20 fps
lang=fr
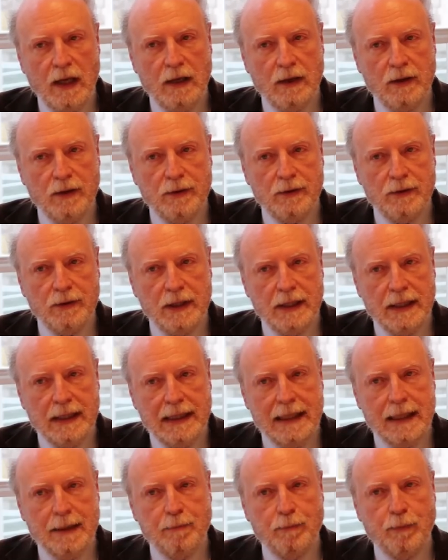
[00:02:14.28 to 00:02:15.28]
euh,
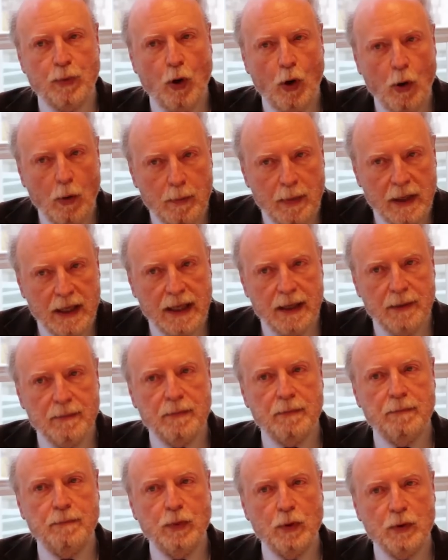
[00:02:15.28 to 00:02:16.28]
et les
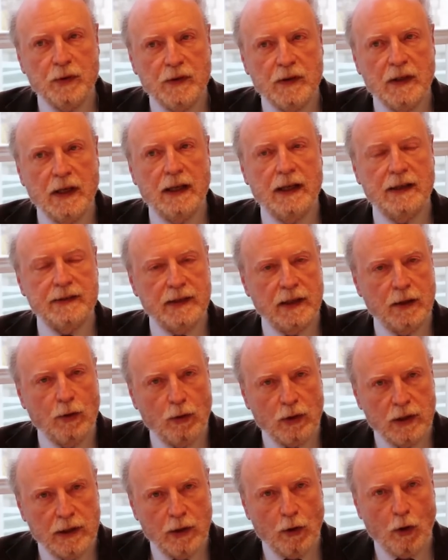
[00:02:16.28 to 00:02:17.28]
problèmes posés à la
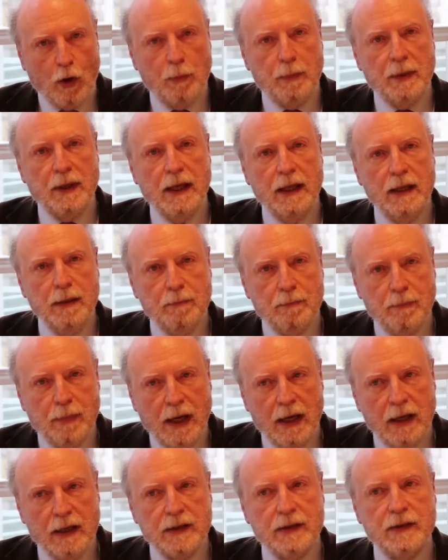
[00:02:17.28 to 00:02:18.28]
sécurité européenne
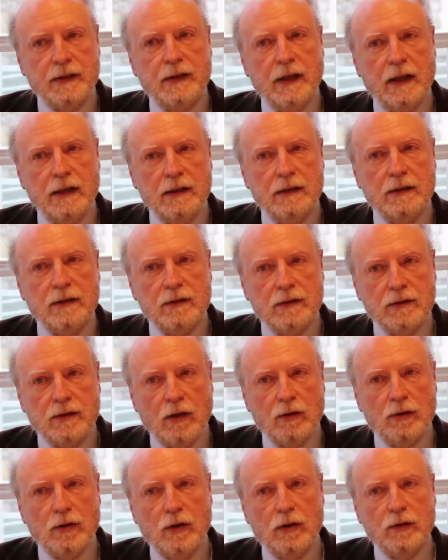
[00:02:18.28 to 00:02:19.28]
par cette
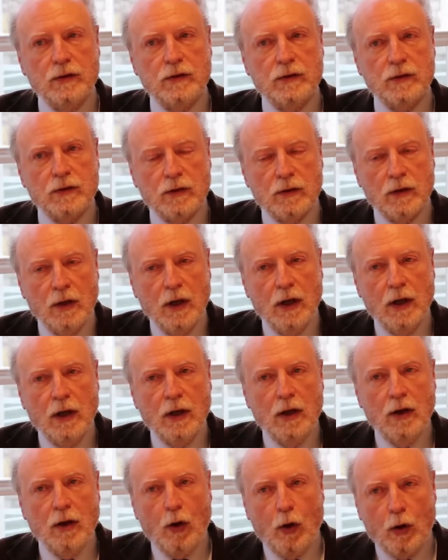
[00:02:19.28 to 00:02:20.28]
tendance euh,
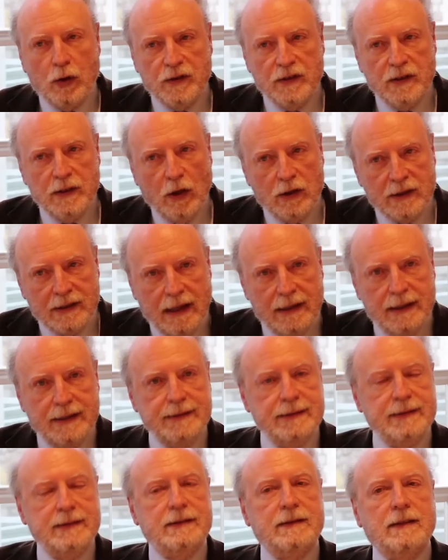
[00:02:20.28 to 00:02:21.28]

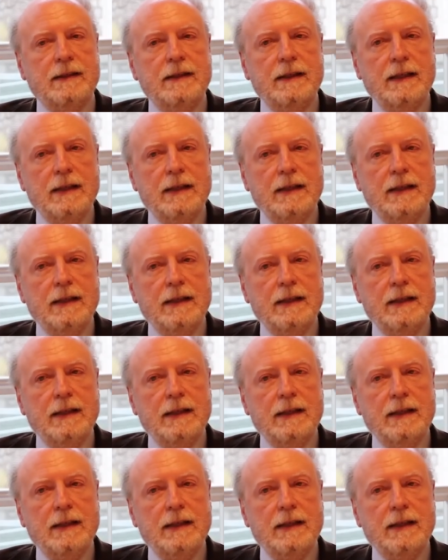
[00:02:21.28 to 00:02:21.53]
occidentaliste.